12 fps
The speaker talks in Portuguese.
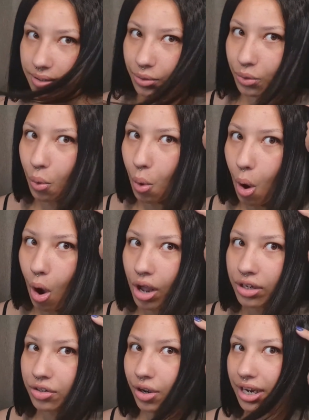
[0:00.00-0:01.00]
no
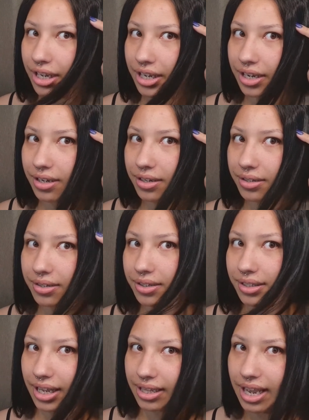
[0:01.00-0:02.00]
ódio, olha aqui, ó.
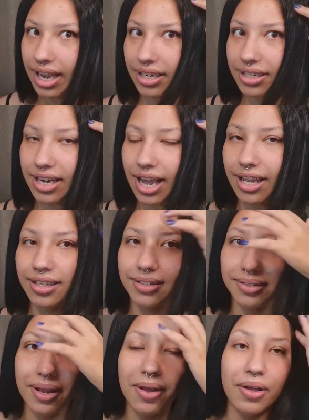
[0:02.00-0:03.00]
Tá até cacheado.
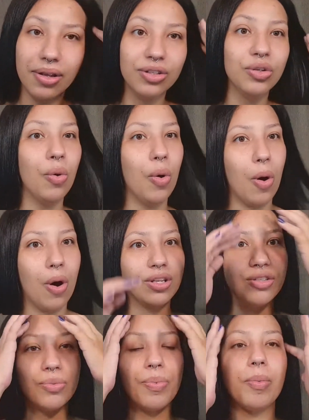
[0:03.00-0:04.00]
No
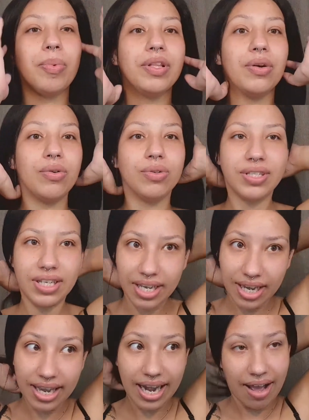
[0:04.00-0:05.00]
ódio, pra poder eu
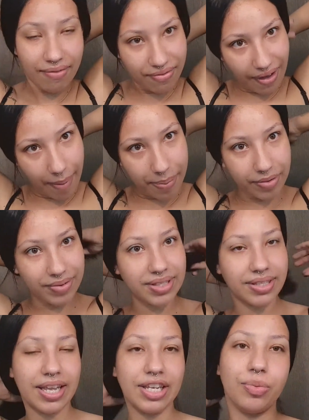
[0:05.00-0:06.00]
conseguir gravar pra
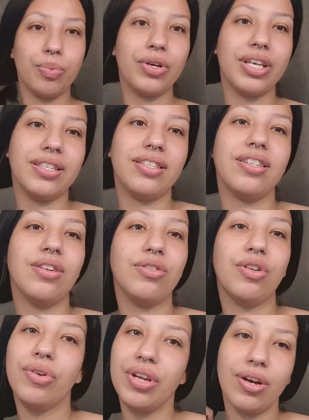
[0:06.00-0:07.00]
vocês, porque senão eu
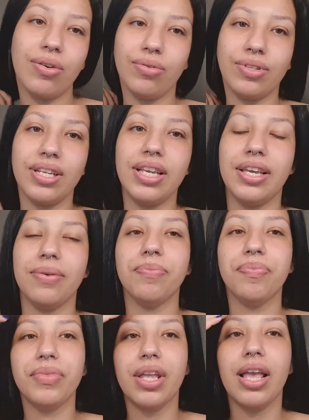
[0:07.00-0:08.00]
não ia conseguir,
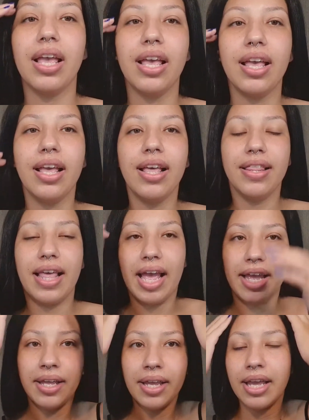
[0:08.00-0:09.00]

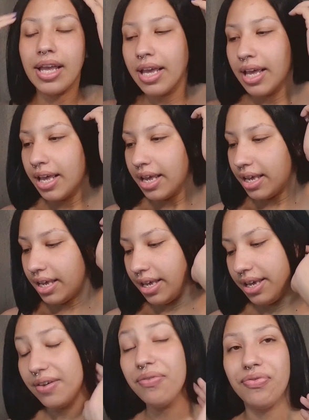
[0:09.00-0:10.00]
né?
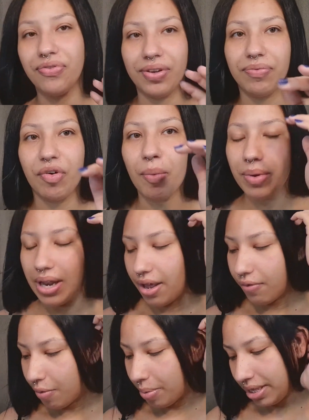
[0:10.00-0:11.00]
E, enfim, vamos lá.
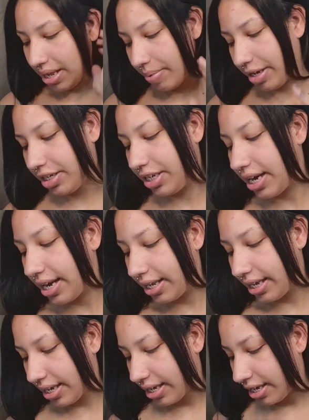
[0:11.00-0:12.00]
Eu vou botar minha
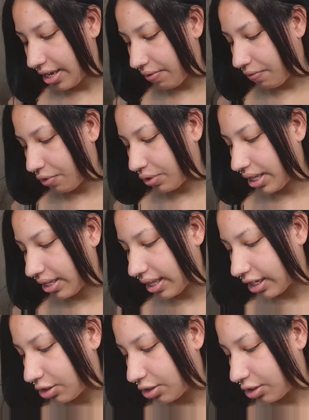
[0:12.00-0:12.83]
tiarinha aqui, eu vou tentar